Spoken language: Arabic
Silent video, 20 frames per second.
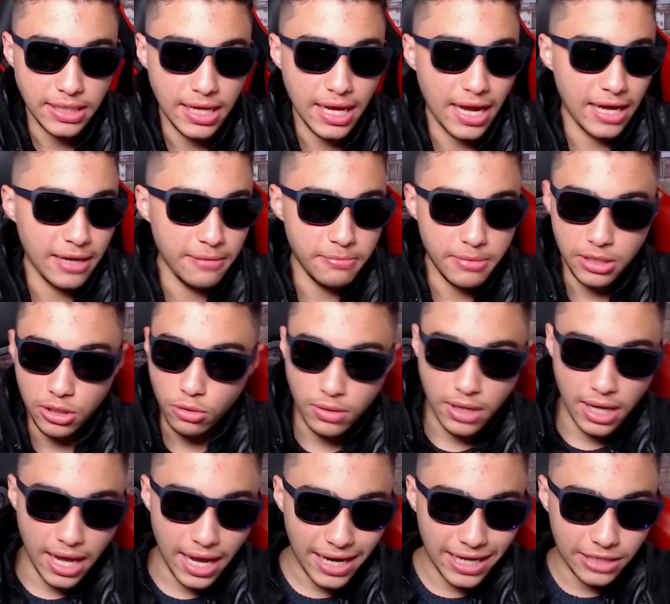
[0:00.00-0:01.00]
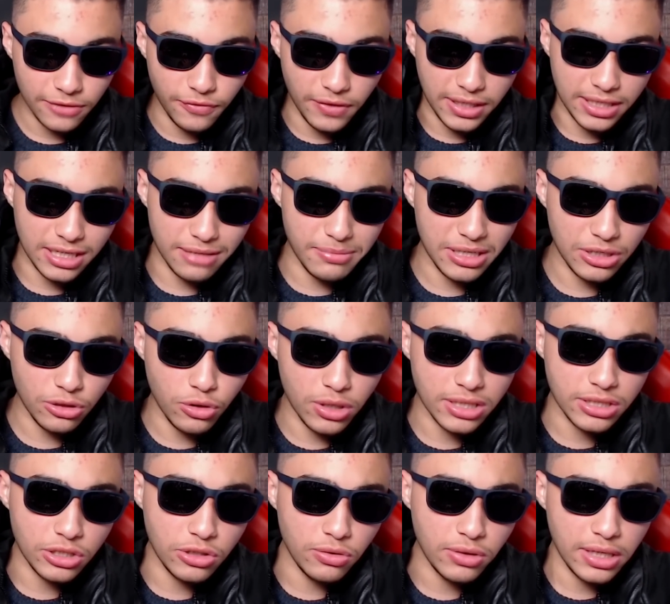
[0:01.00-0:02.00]
يعني احب اللي هو اخد فكر من
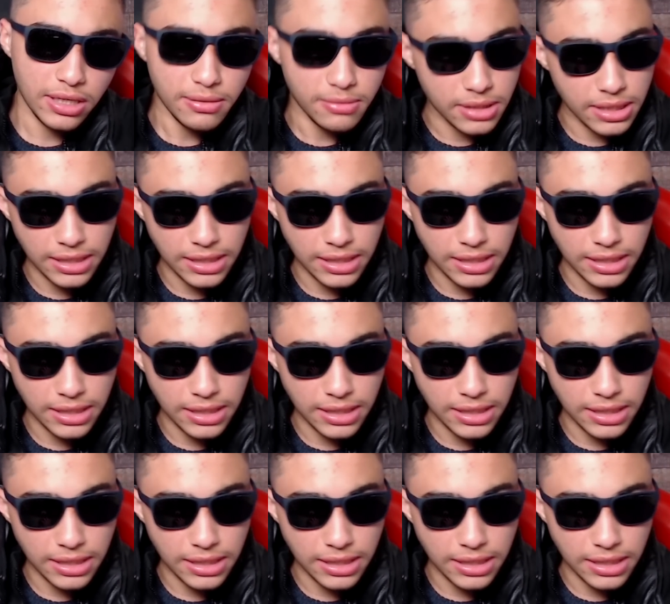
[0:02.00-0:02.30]
جوارديولا